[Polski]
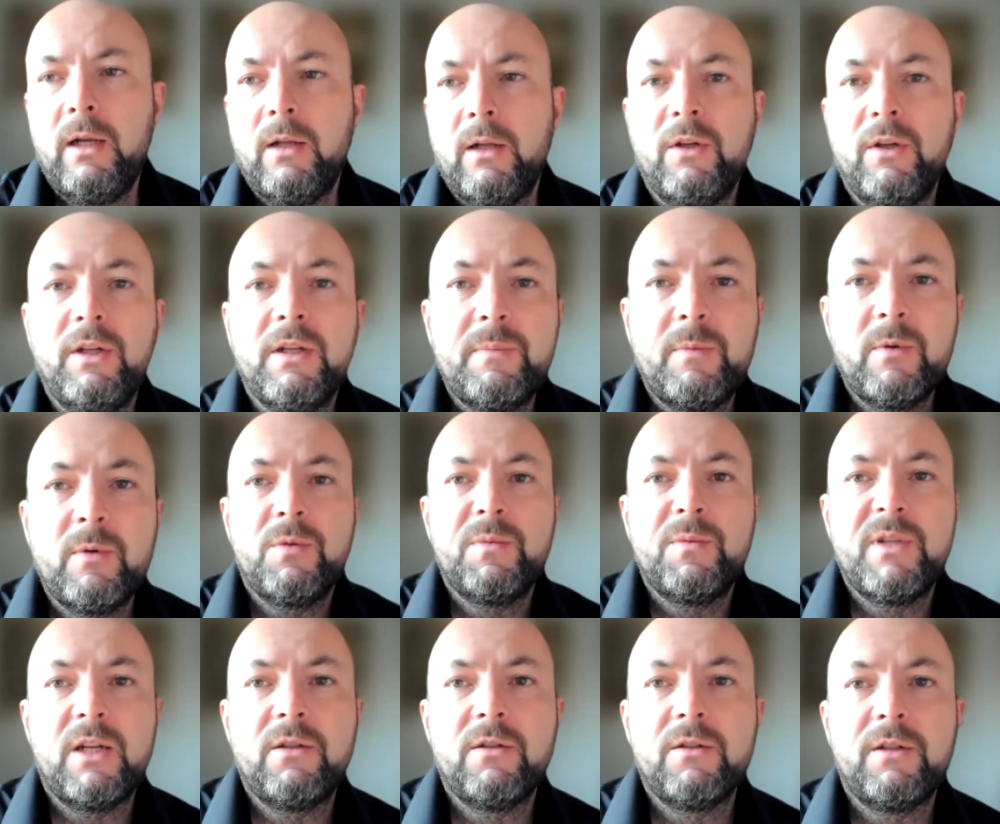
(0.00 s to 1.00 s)
No i nie sposób
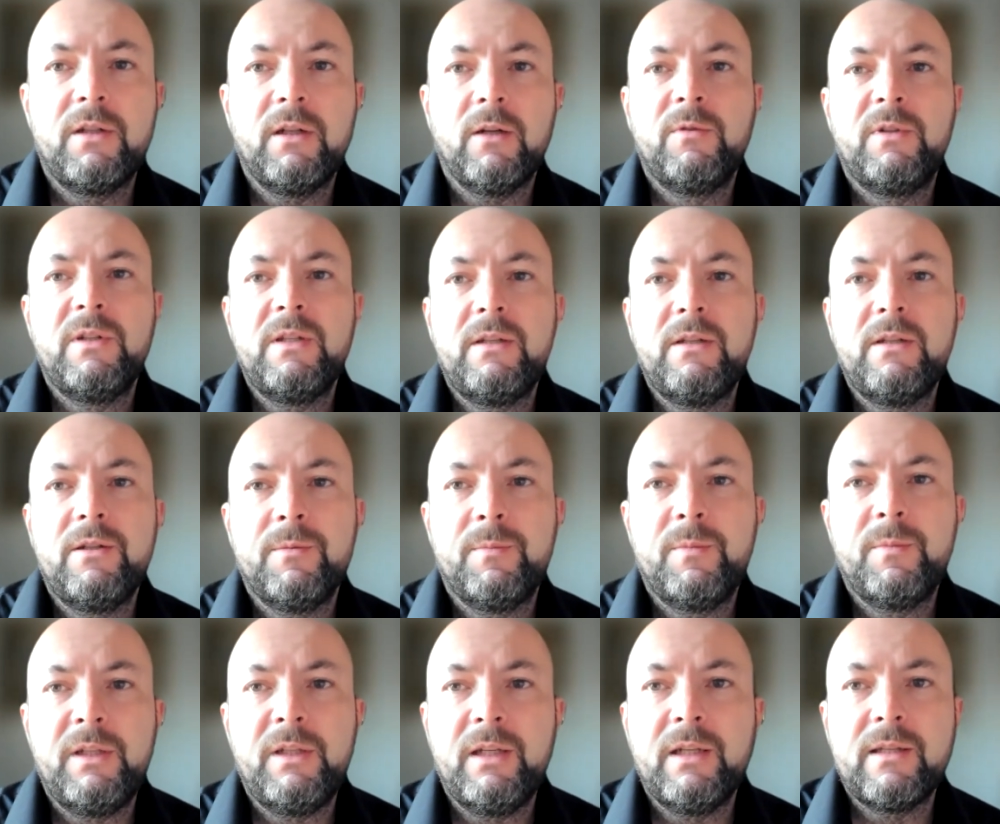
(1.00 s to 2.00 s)
zacząć tej audycji,
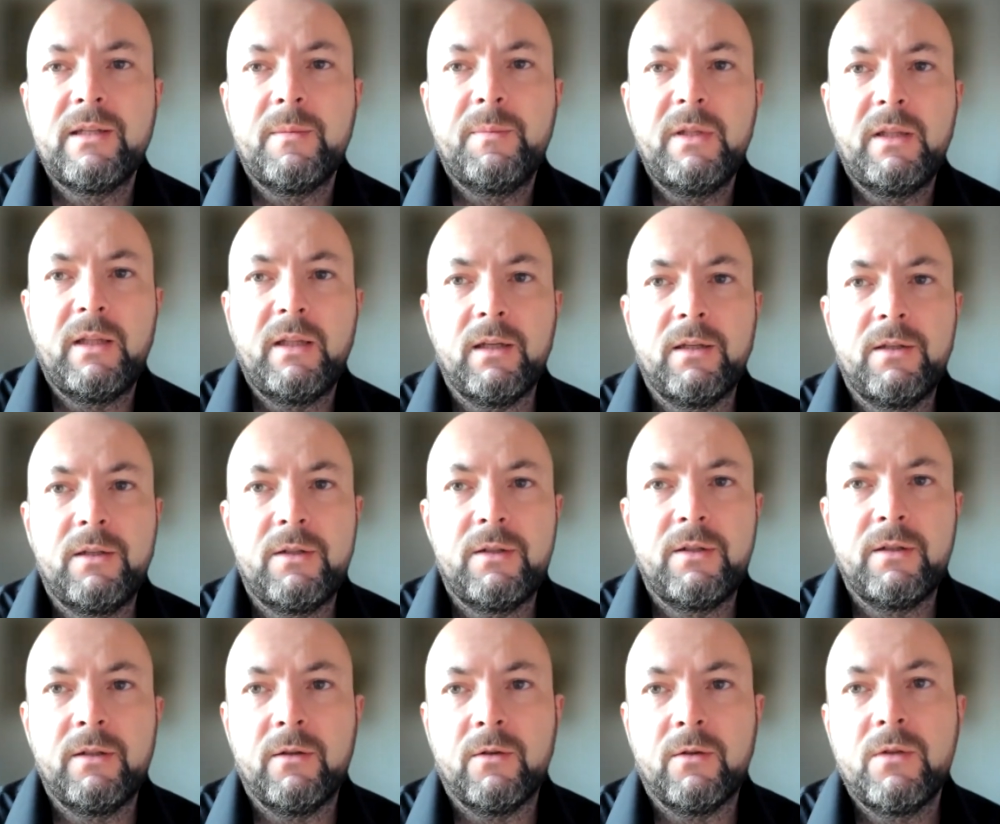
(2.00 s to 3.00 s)
żeby nie
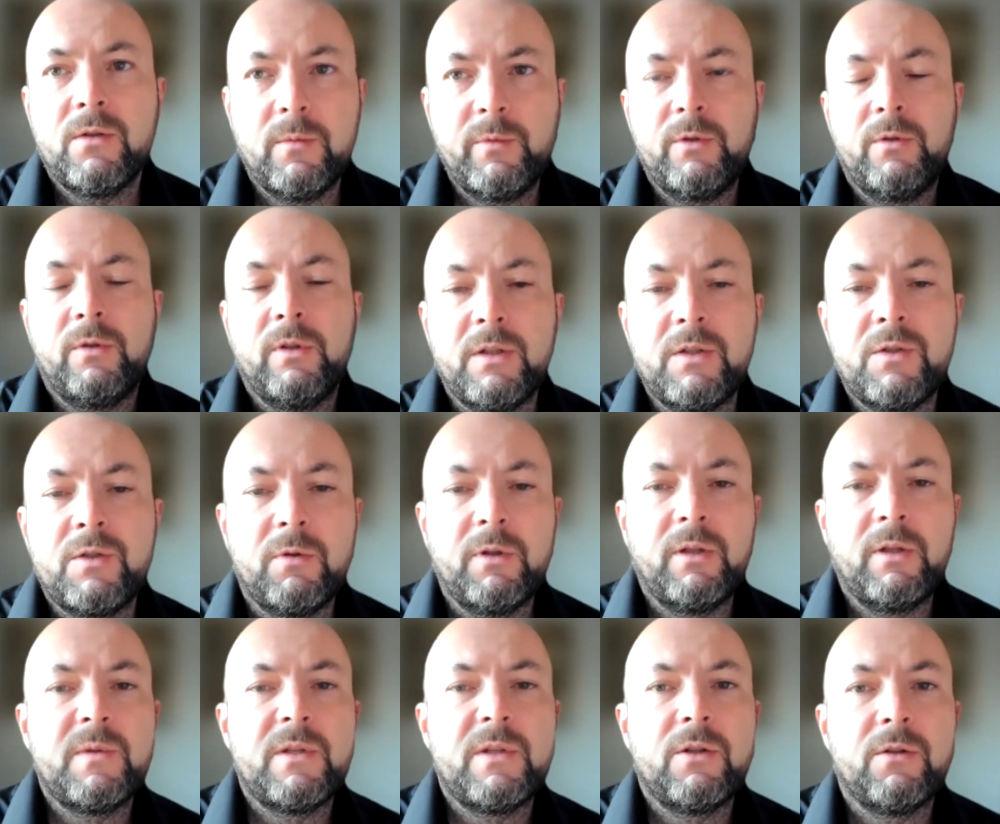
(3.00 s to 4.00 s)
zapytać e, osoby, która jest
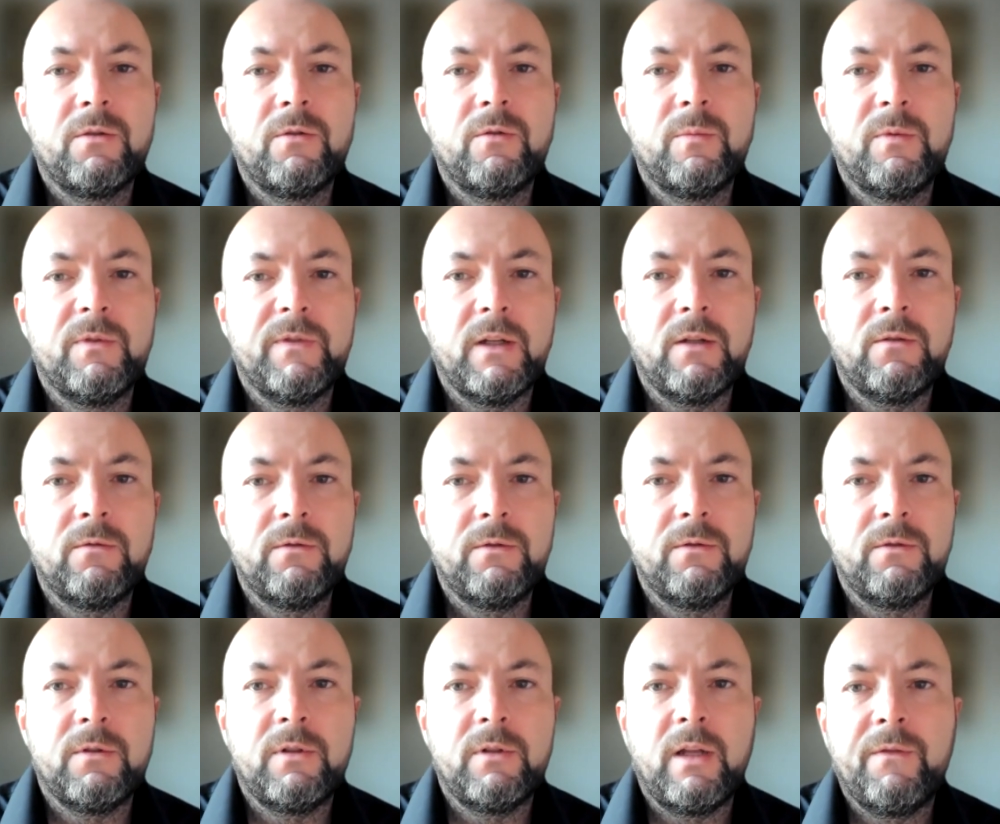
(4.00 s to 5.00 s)
członkiem zarządu powiatu
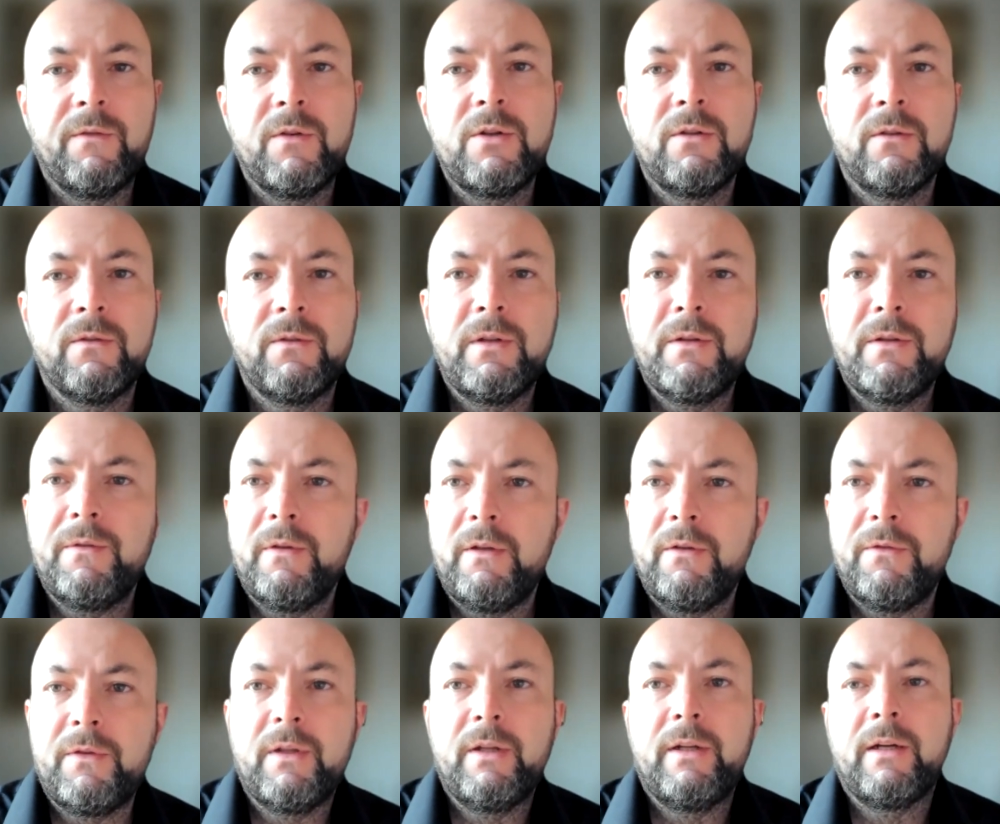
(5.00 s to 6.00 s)
i to najwyższą w tej
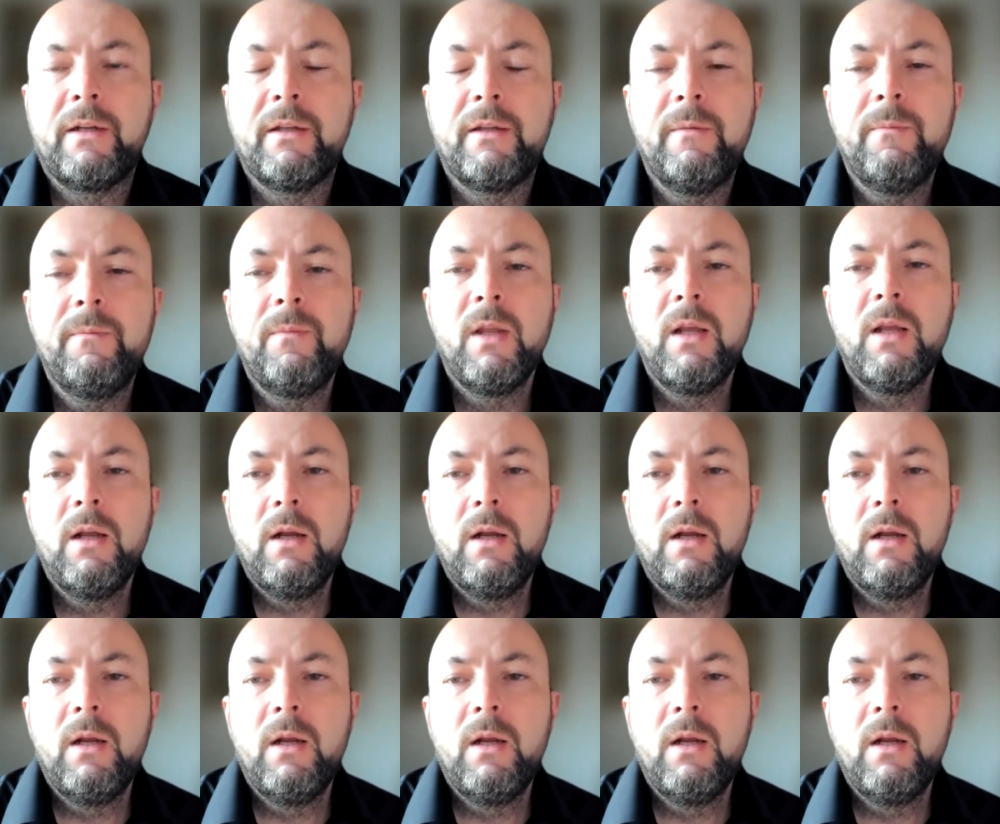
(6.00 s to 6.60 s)
chwili w hierarchii.